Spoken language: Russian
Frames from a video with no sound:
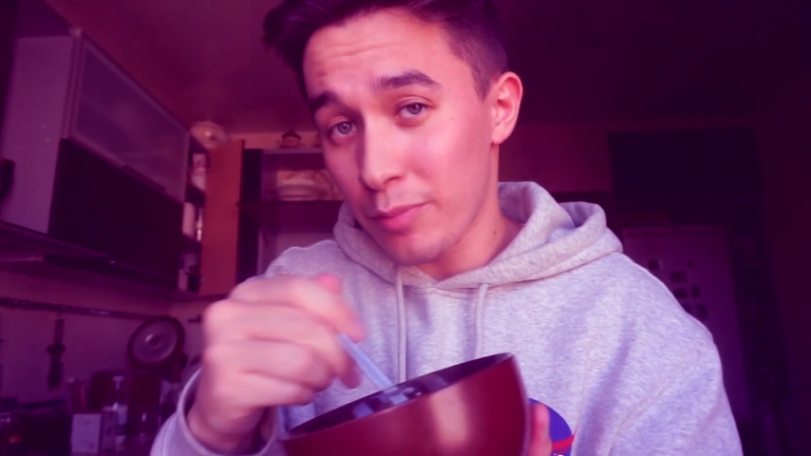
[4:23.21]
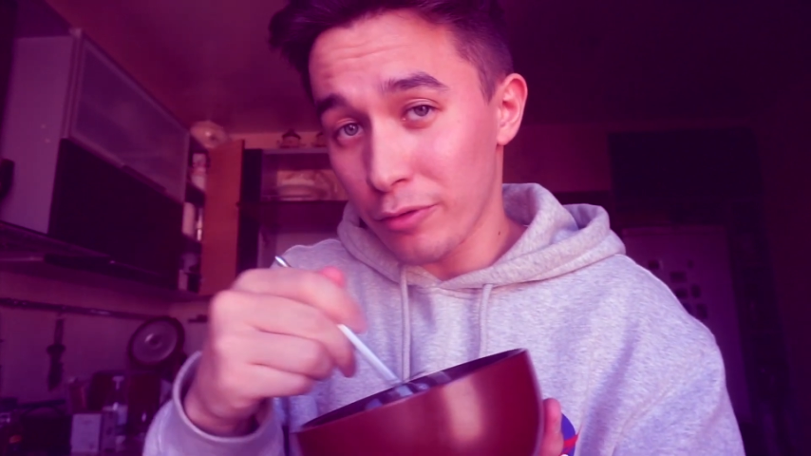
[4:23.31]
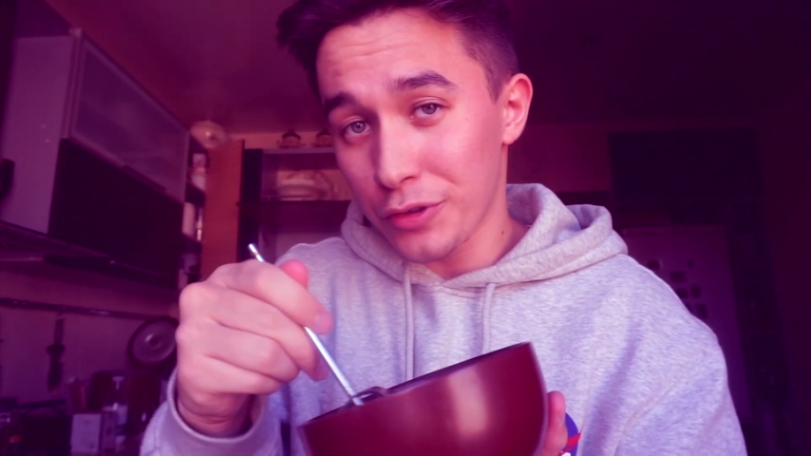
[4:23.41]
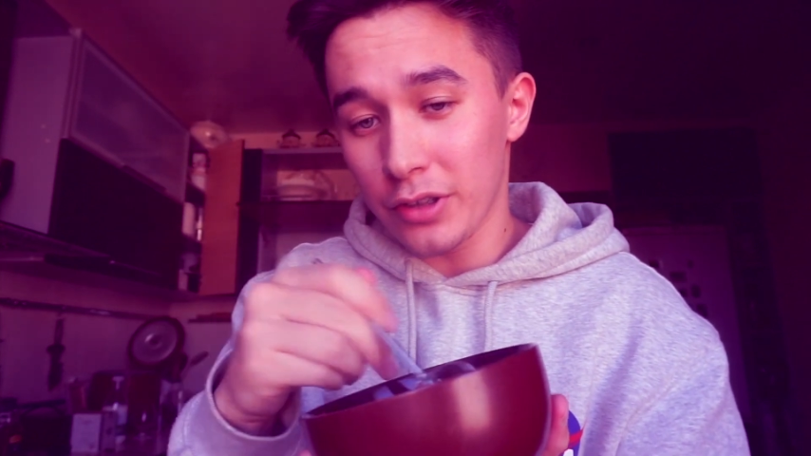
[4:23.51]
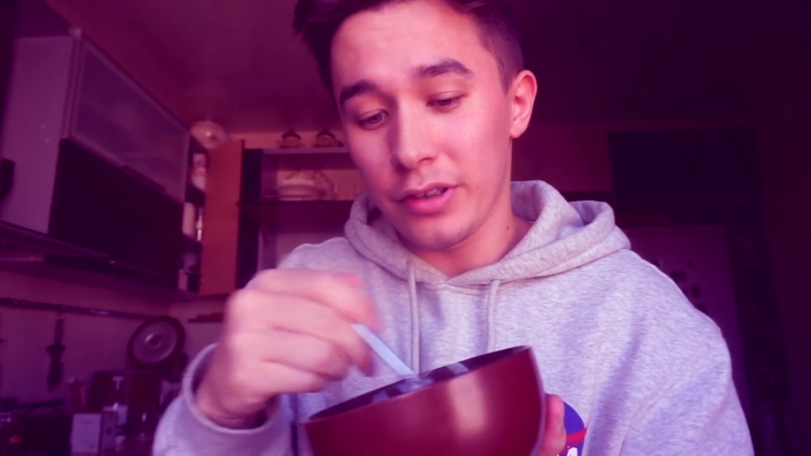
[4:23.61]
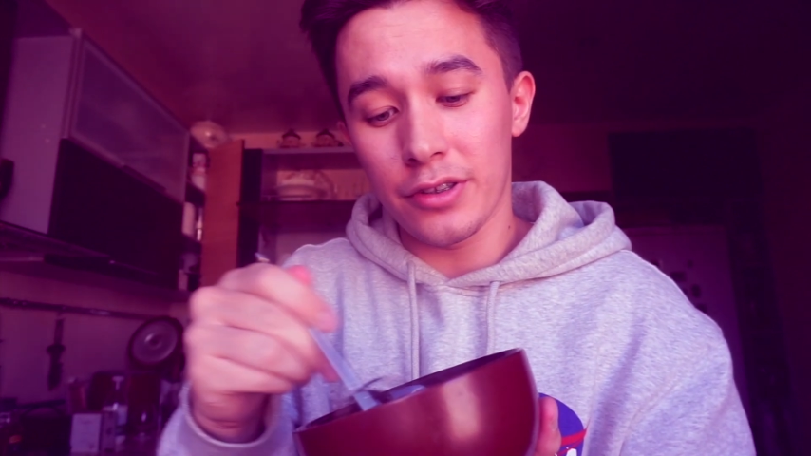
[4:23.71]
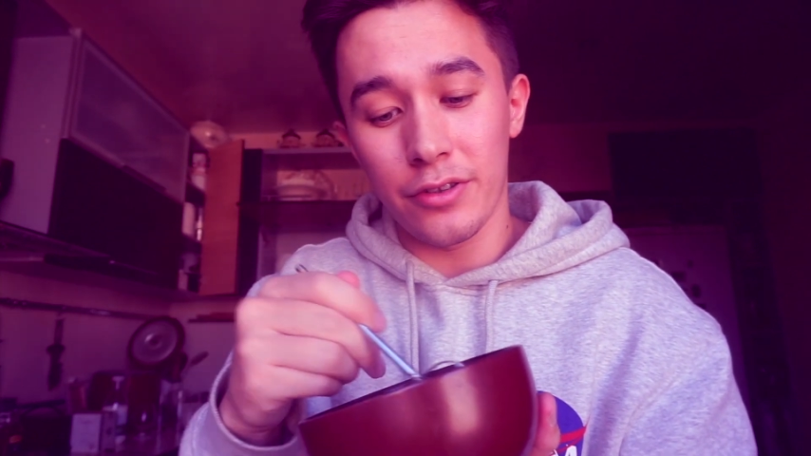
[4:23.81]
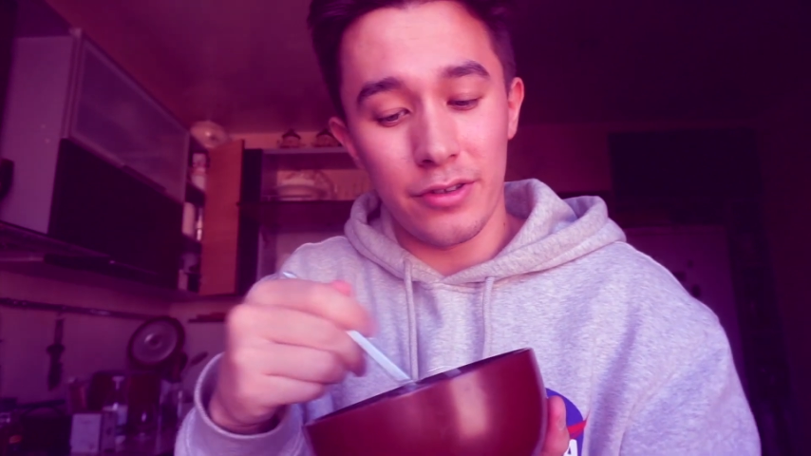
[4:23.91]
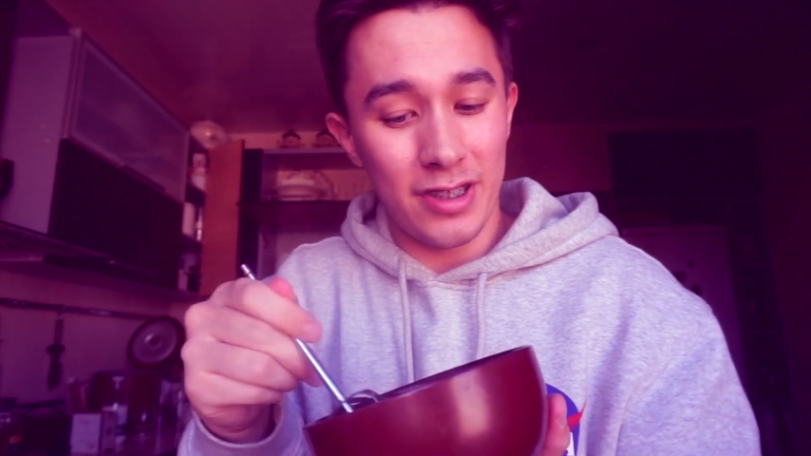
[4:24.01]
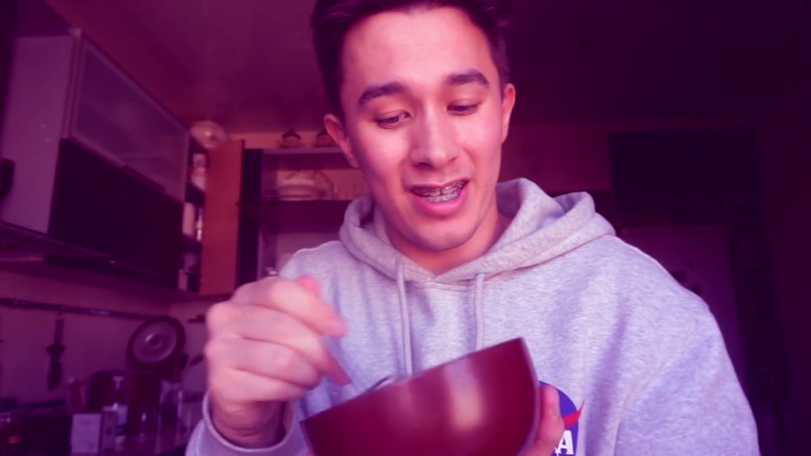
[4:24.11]
получилось,
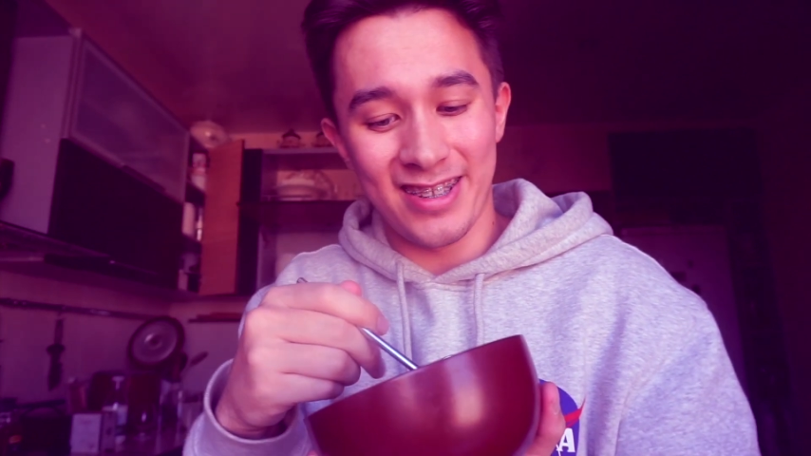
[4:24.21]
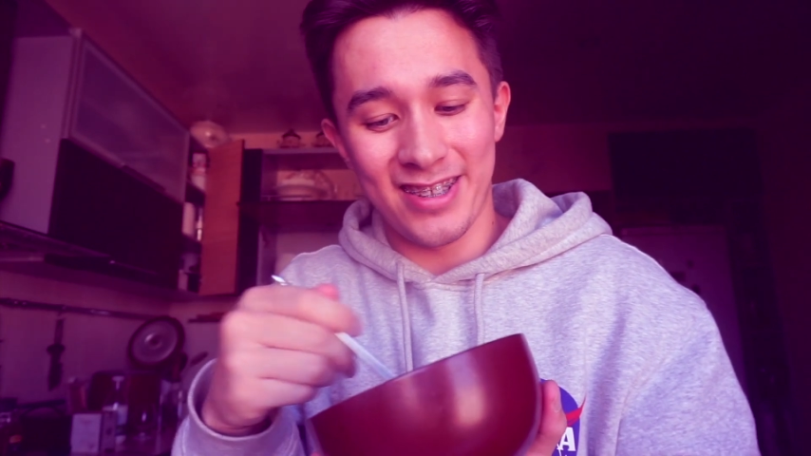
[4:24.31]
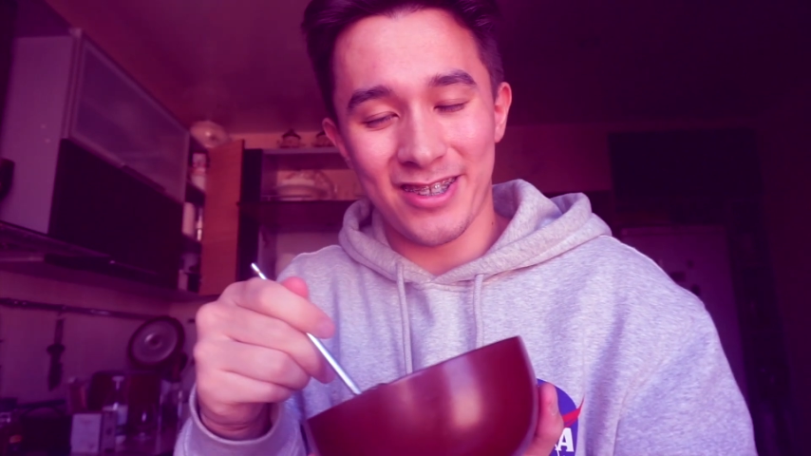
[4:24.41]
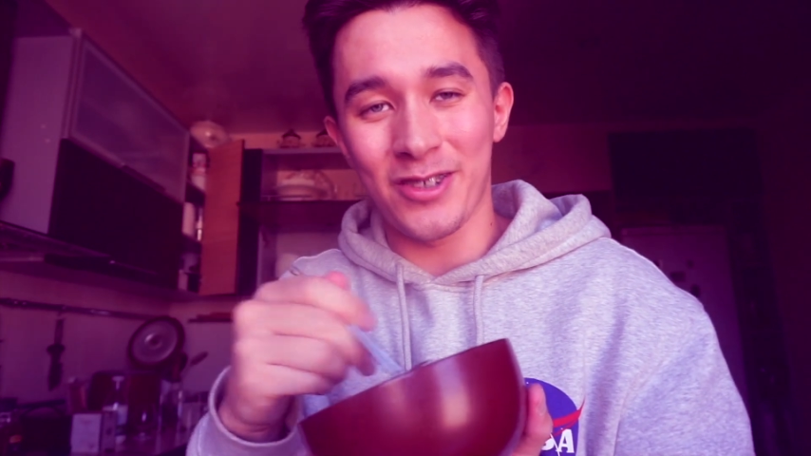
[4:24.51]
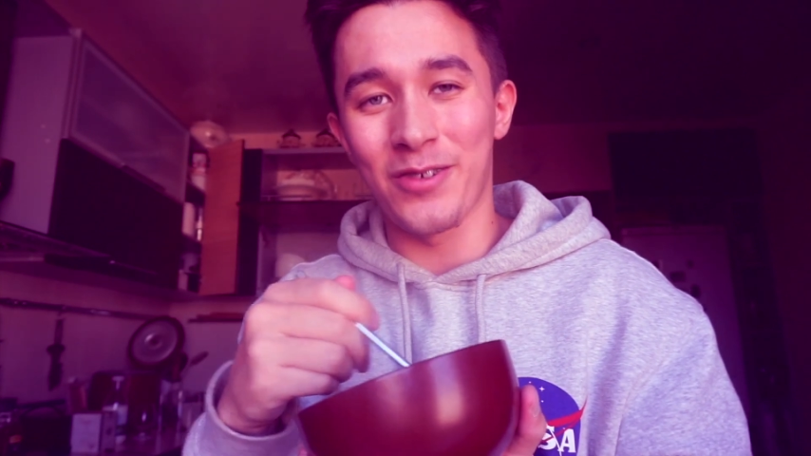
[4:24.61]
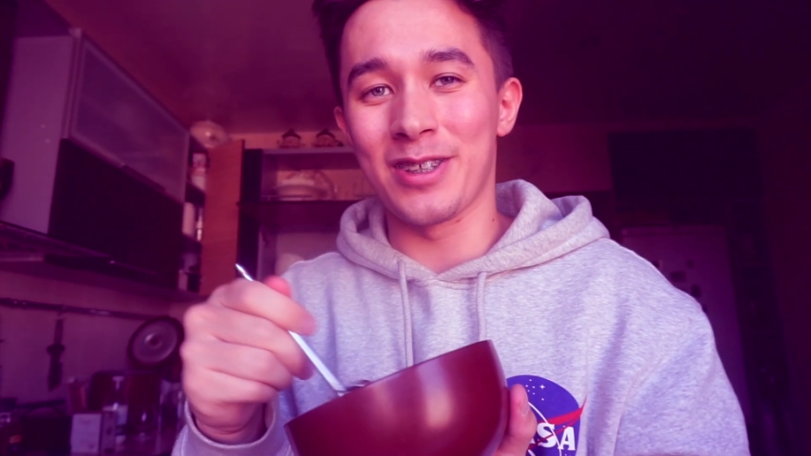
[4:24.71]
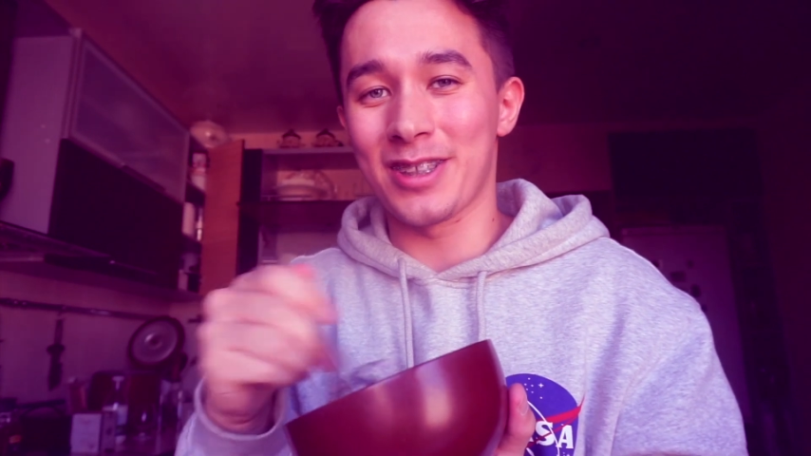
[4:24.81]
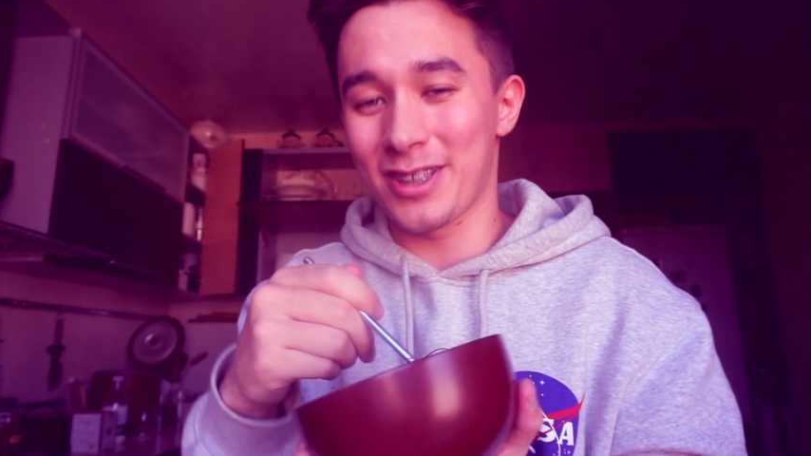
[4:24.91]
то знаете, что у вас